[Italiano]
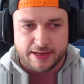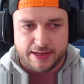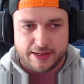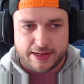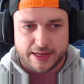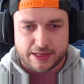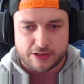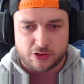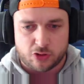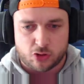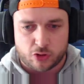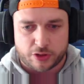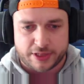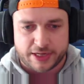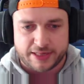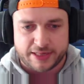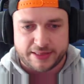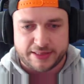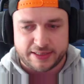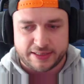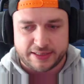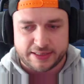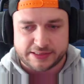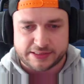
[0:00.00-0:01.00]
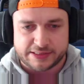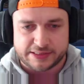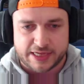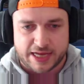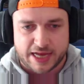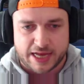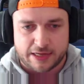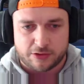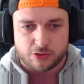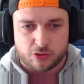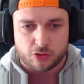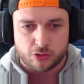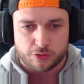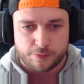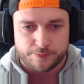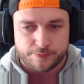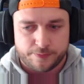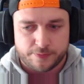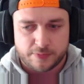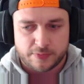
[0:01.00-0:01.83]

la torretta d'assalto.